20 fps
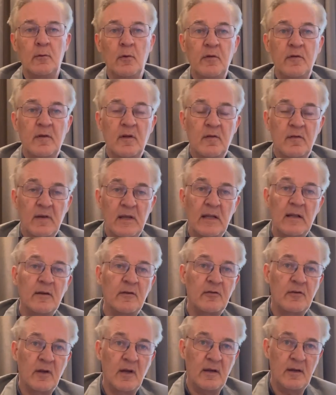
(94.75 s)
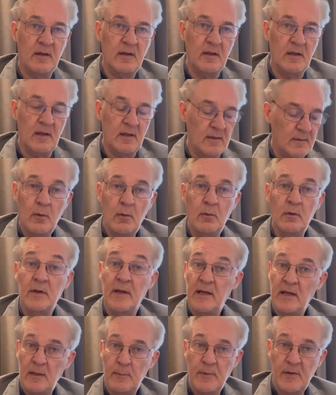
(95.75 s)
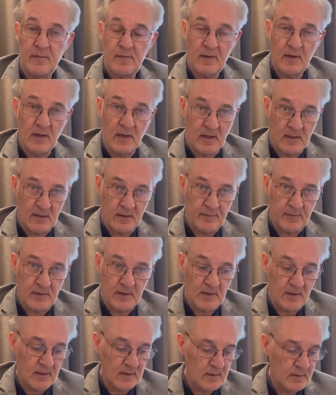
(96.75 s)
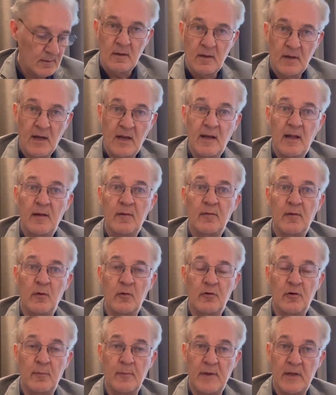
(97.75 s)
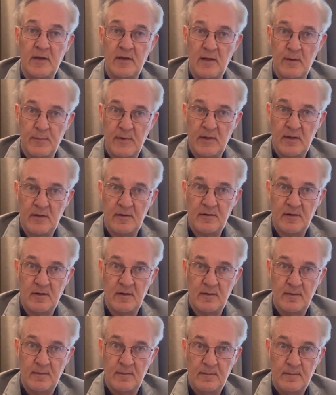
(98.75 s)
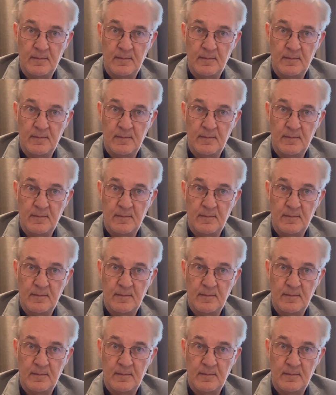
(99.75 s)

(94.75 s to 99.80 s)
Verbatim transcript: Durch gezielte Strategien und regelmäßige Aktivität kann ein Social Media Manager